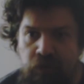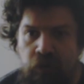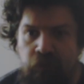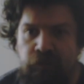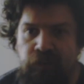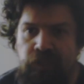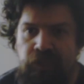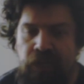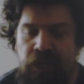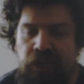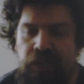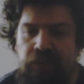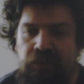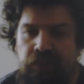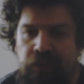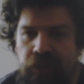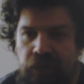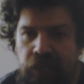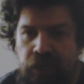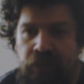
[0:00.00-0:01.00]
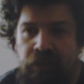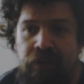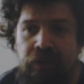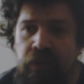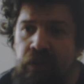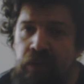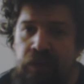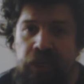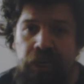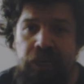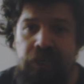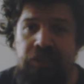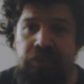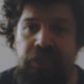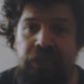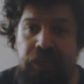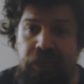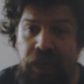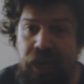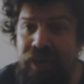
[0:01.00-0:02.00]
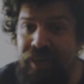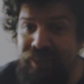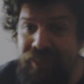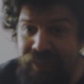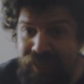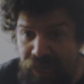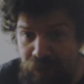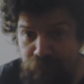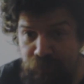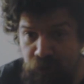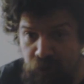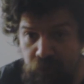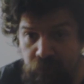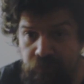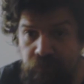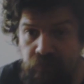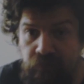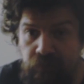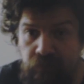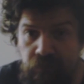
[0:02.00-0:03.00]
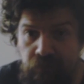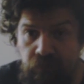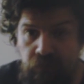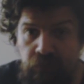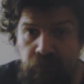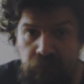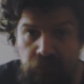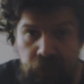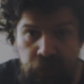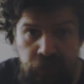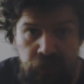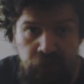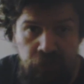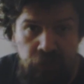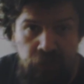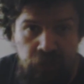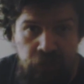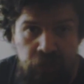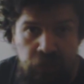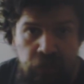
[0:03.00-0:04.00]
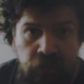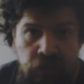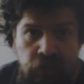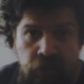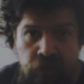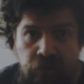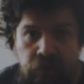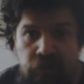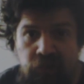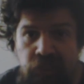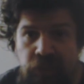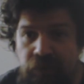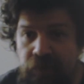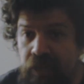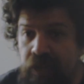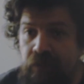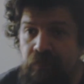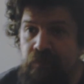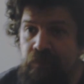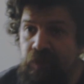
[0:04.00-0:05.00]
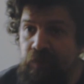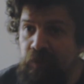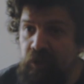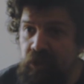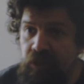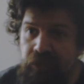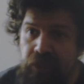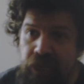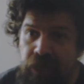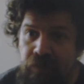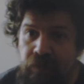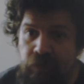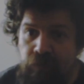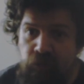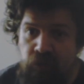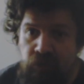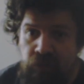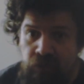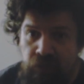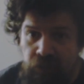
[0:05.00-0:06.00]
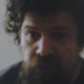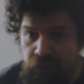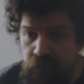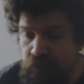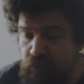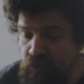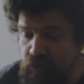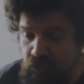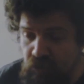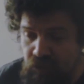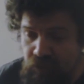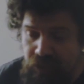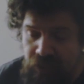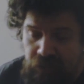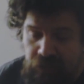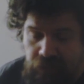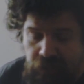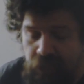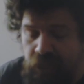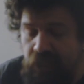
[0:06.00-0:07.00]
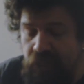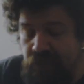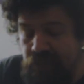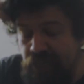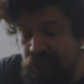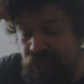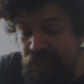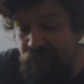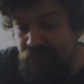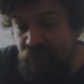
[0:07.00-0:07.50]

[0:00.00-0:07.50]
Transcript: oficiales de SNK y de Capcom. ¿Bien? Vamos a ver, primero que nada, vamos, si tú no conoces nada acerca de